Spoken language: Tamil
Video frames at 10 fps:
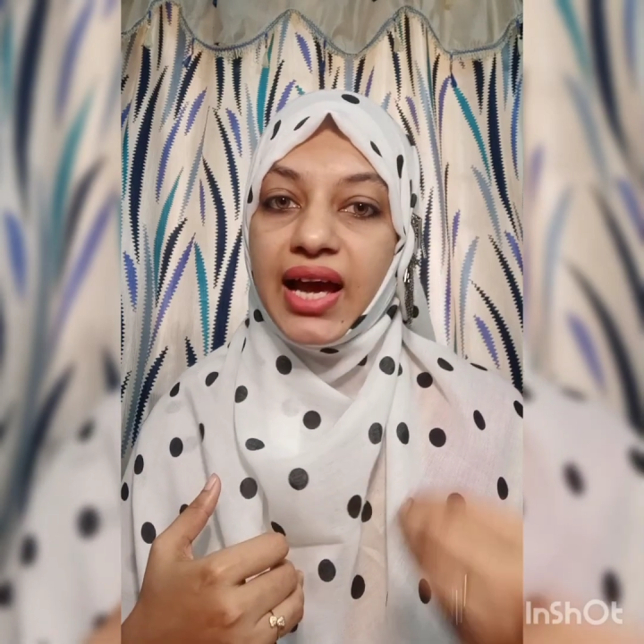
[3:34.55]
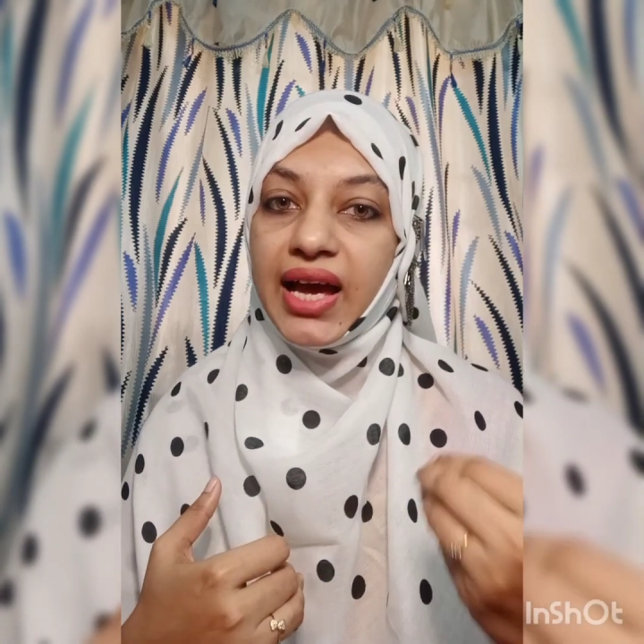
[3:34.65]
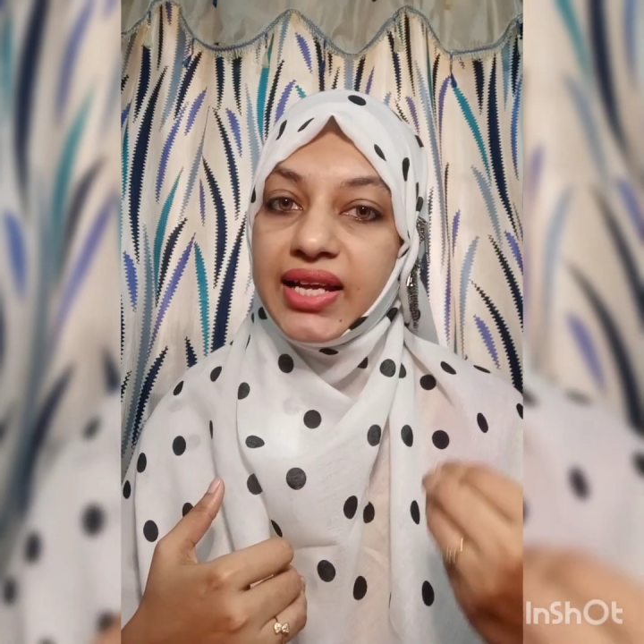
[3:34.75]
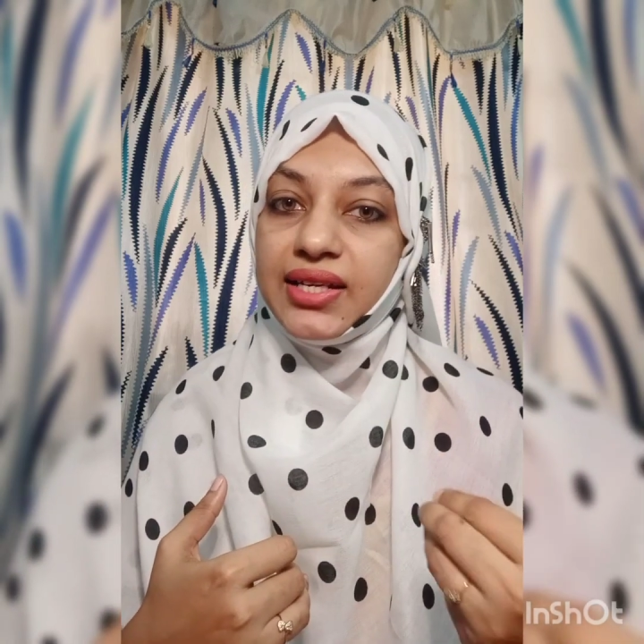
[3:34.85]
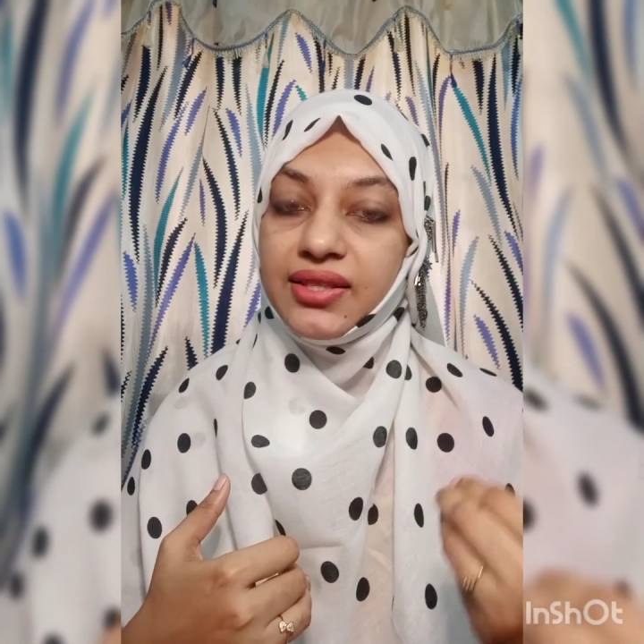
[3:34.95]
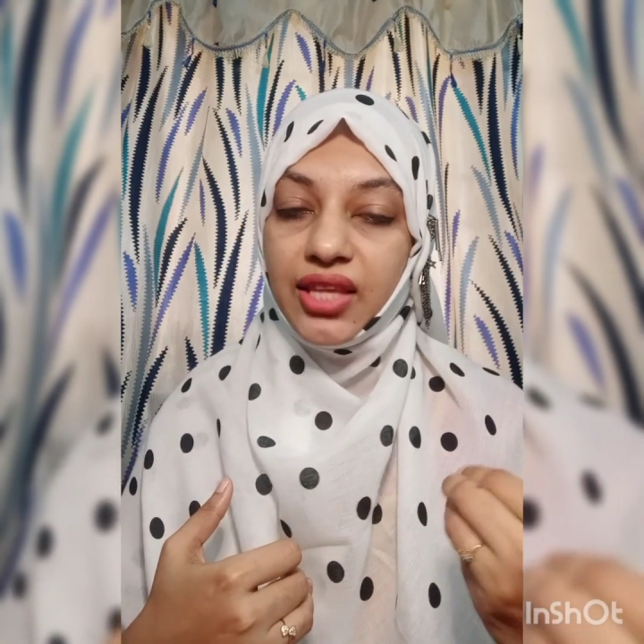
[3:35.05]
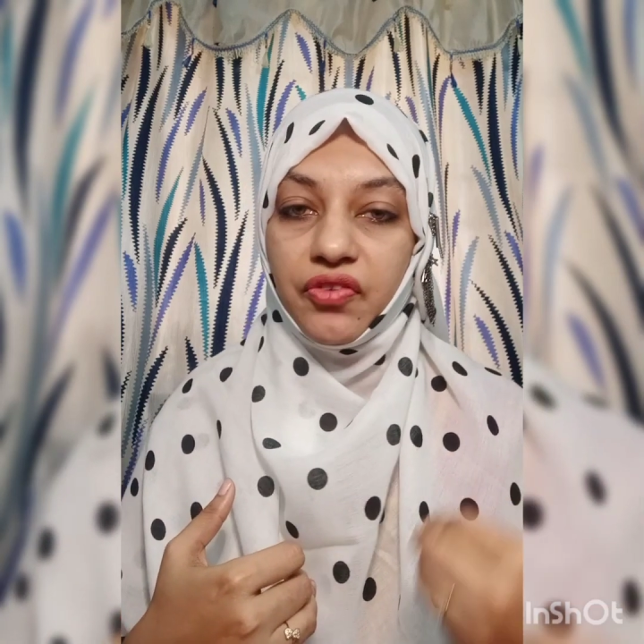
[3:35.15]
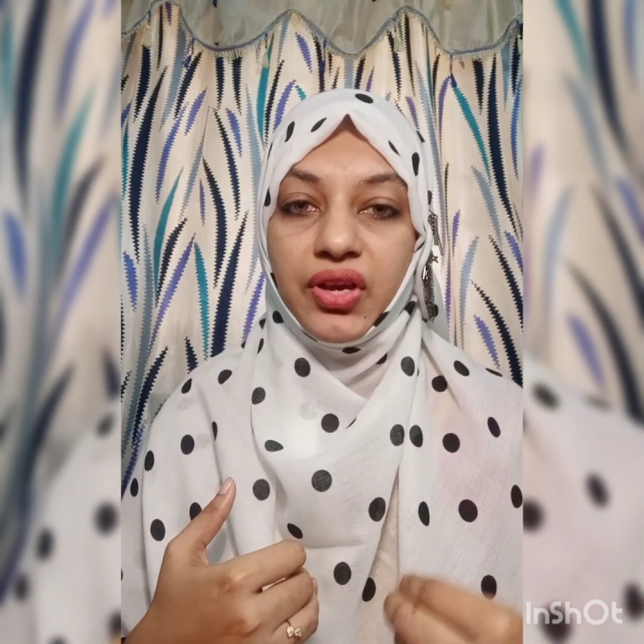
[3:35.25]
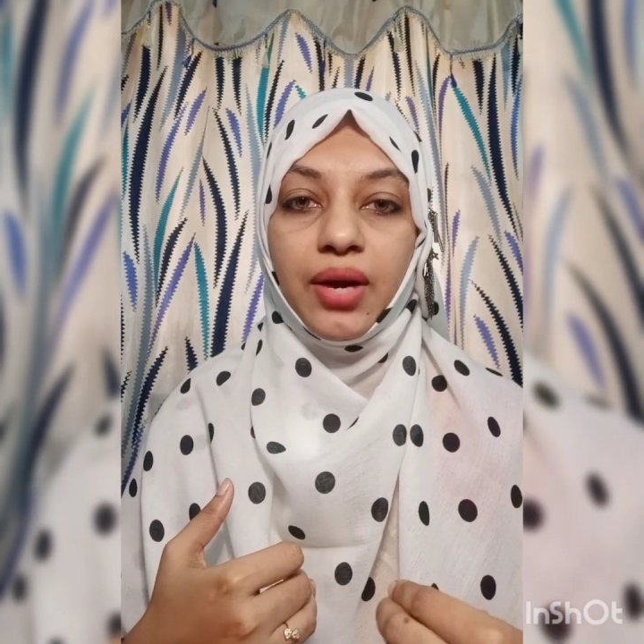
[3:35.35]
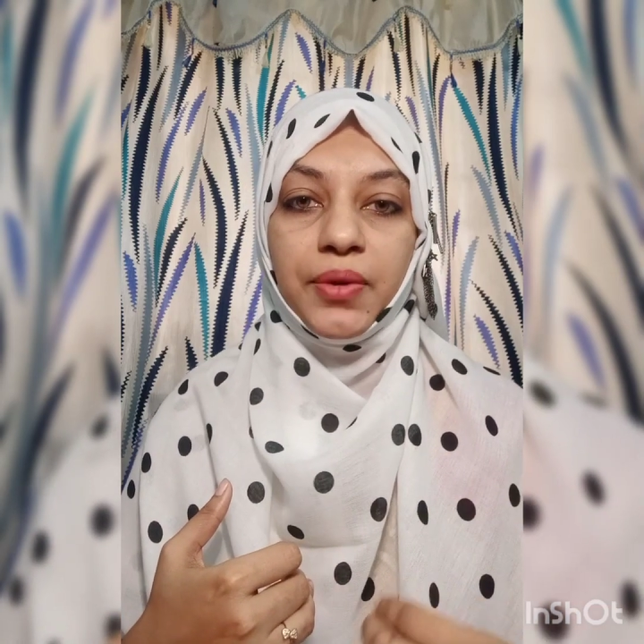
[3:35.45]
ஹேருக்கு
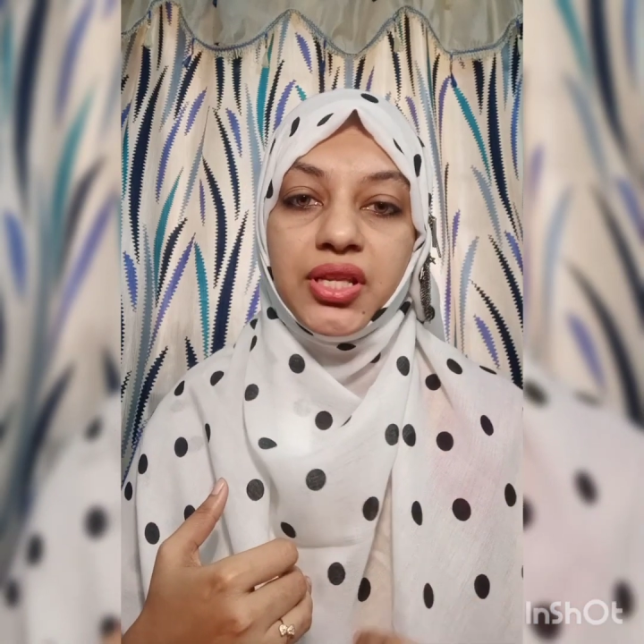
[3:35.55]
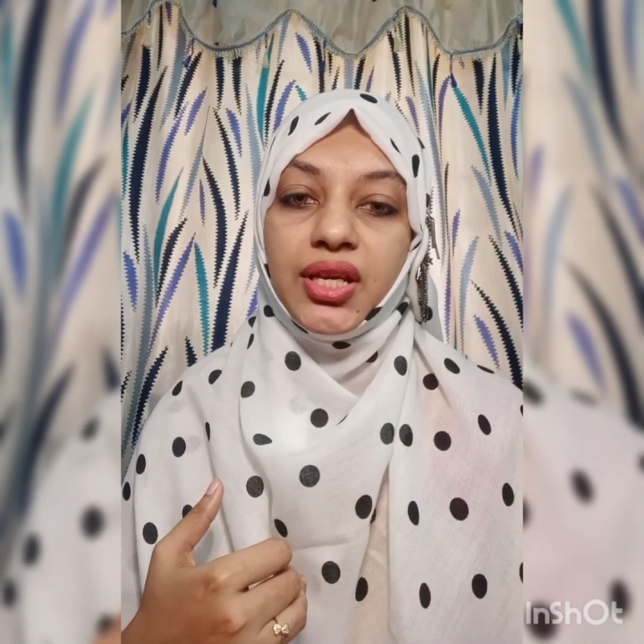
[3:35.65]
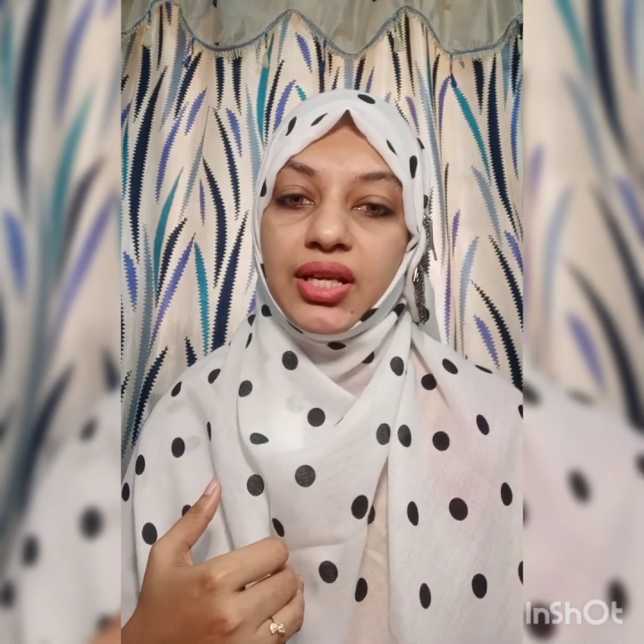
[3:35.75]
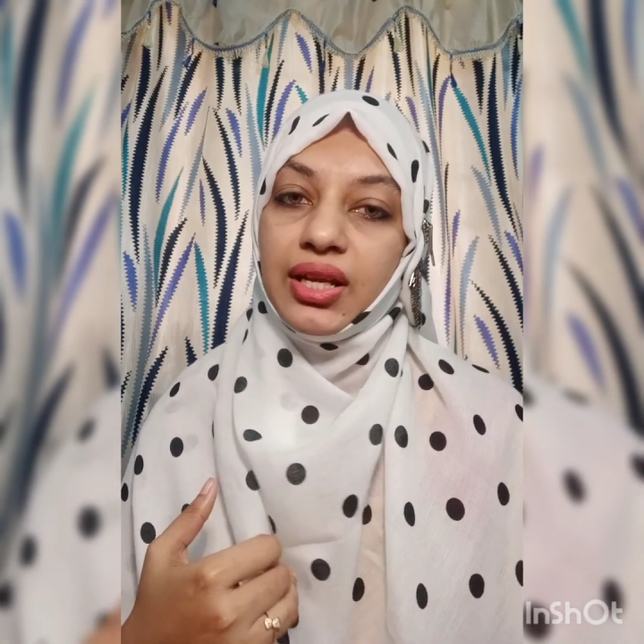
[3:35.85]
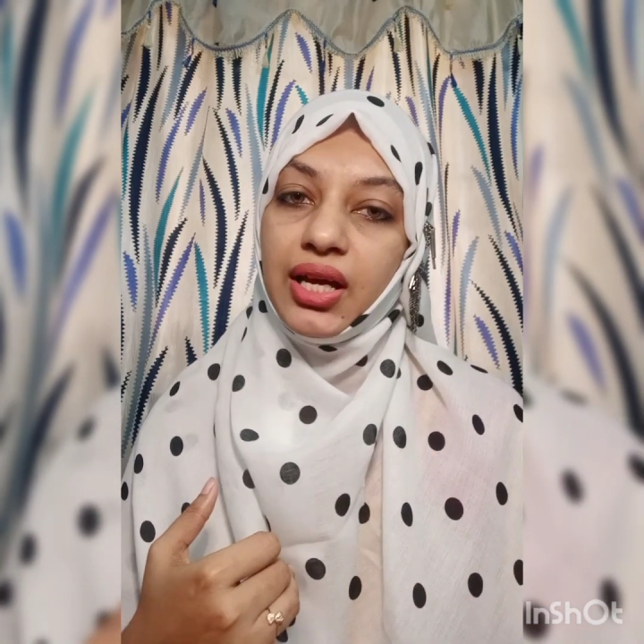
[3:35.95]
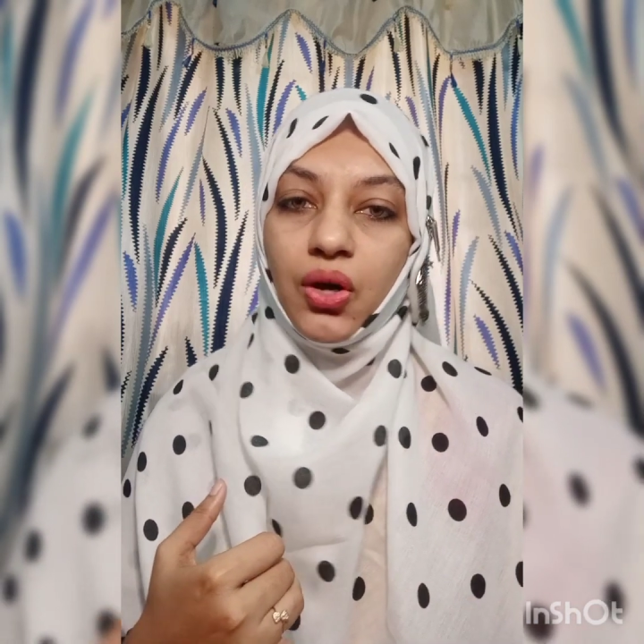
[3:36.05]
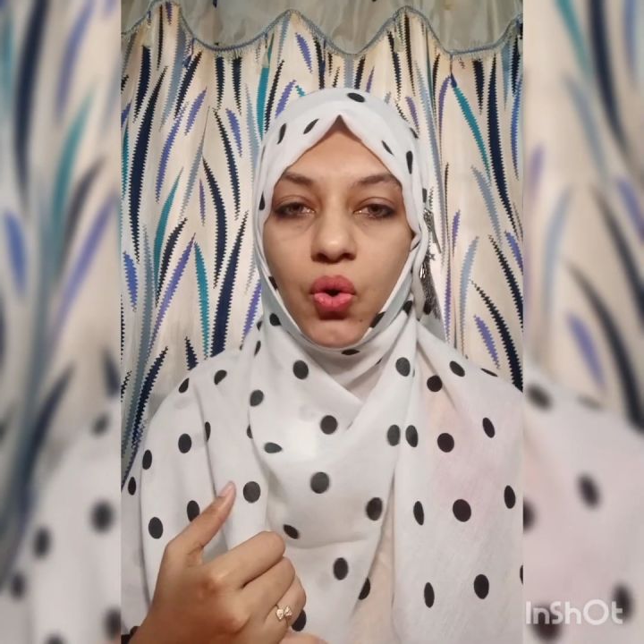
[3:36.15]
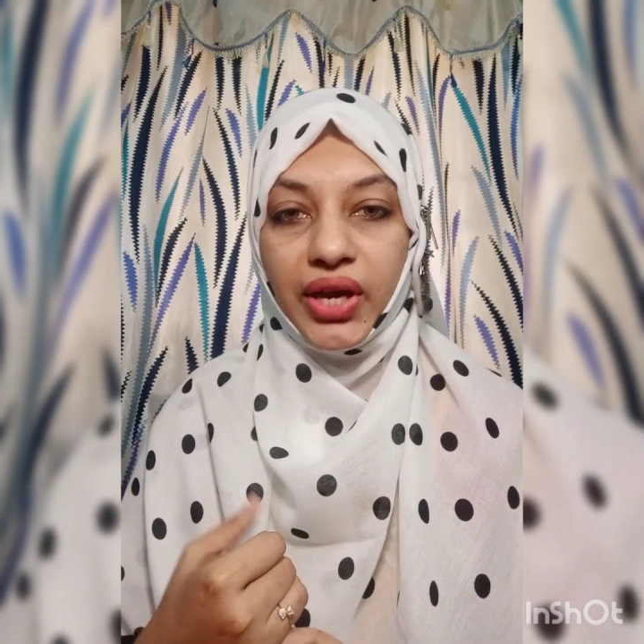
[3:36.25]
தேவையா அப்படின்னு கேட்டிங்கன்னா